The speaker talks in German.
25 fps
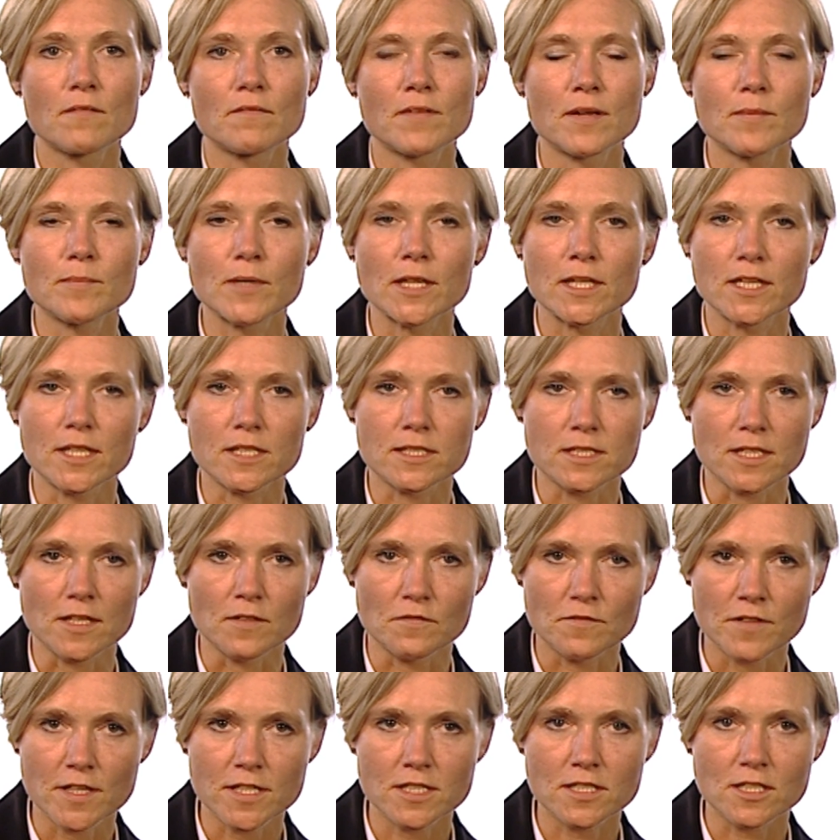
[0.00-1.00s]
Wenn man das
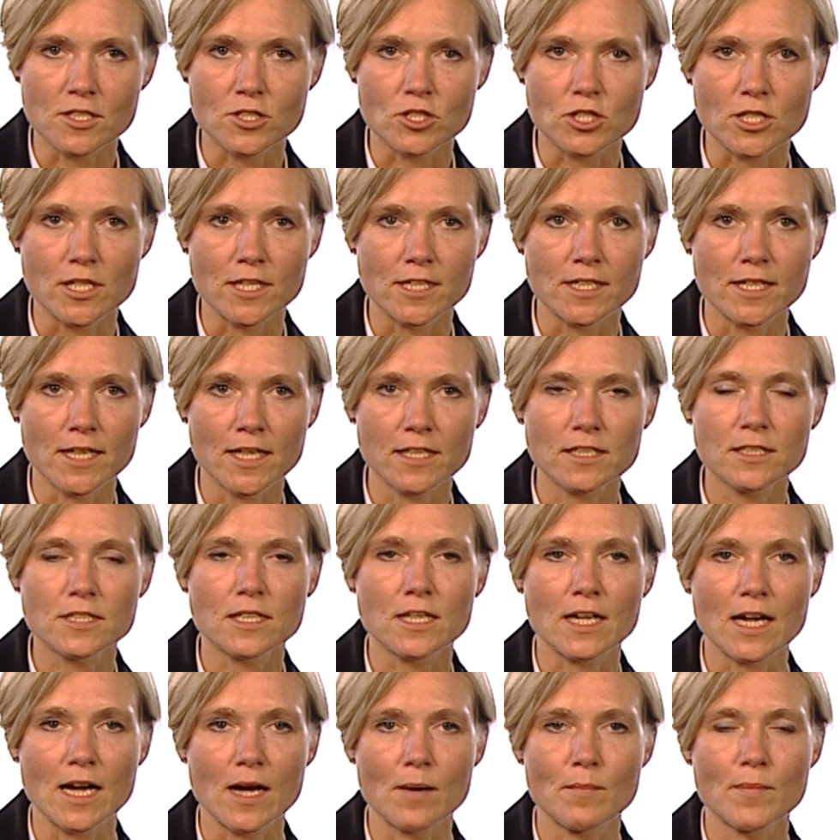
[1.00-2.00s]
dann festgestellt
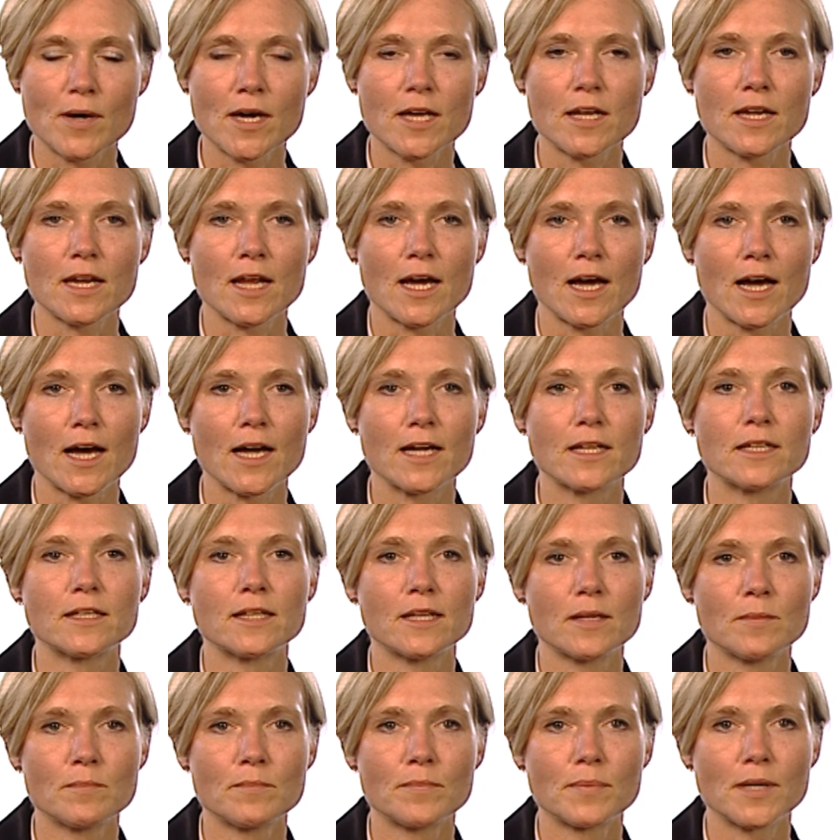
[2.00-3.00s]
hat, kann man ein
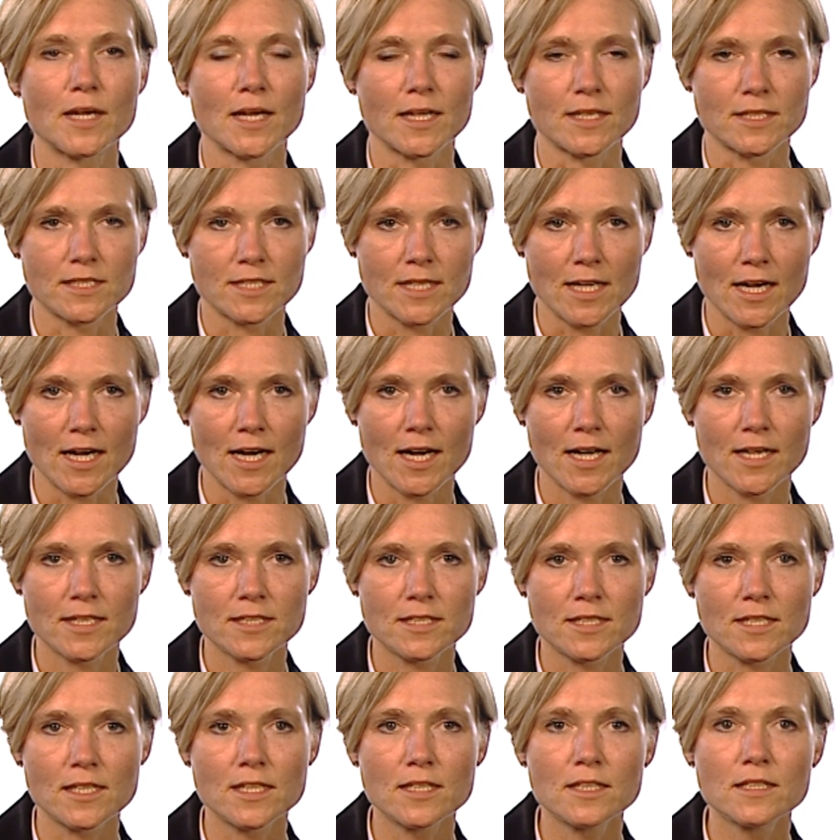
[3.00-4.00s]

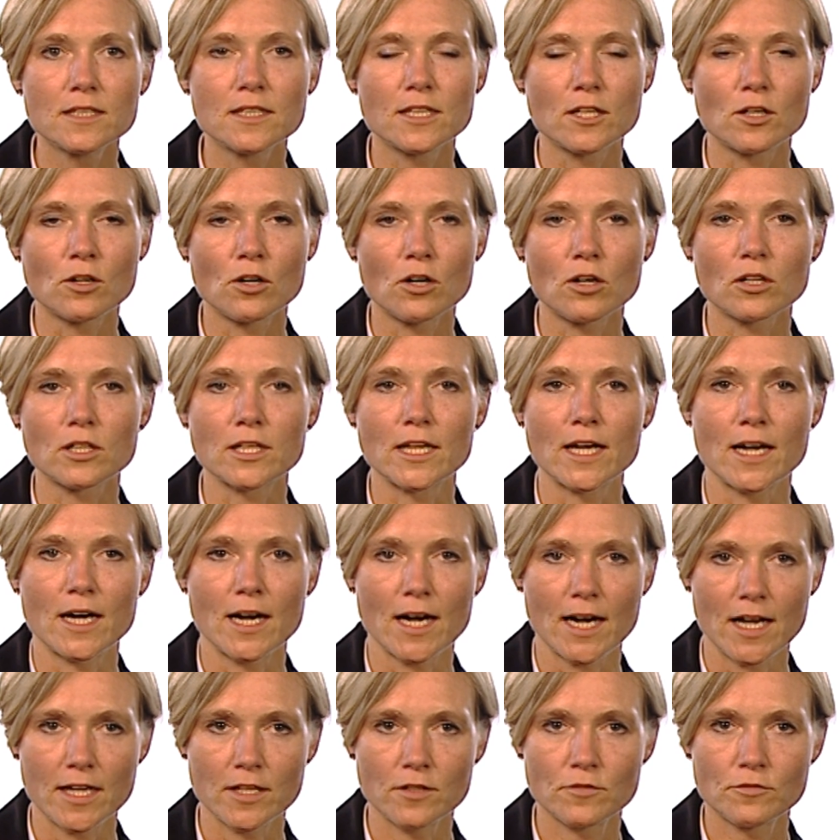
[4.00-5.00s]
Implantat in die Cochlea
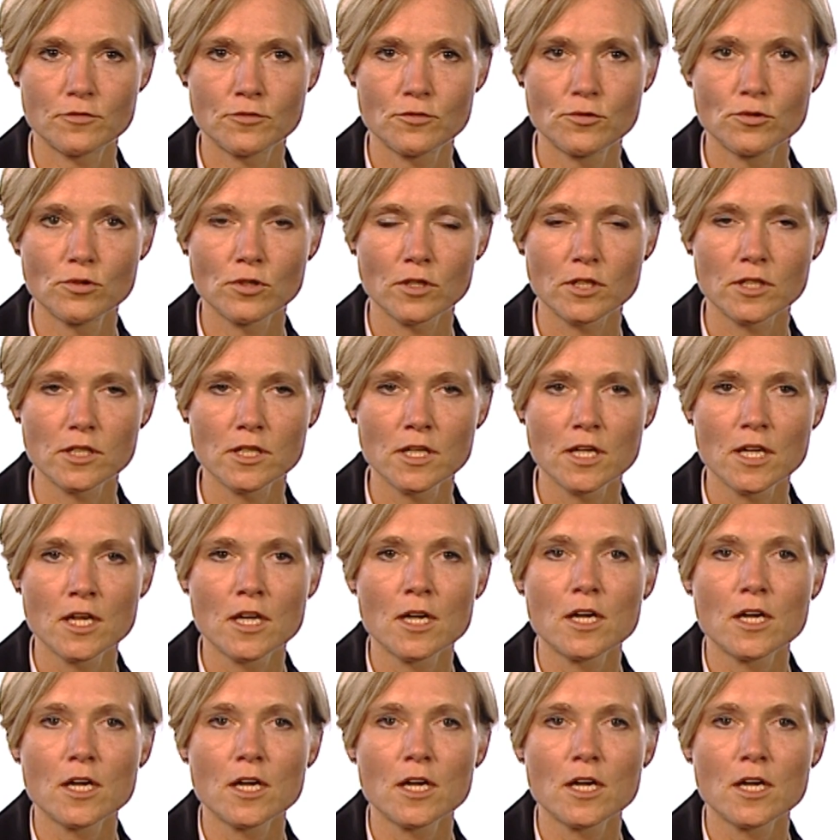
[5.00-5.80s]
einführen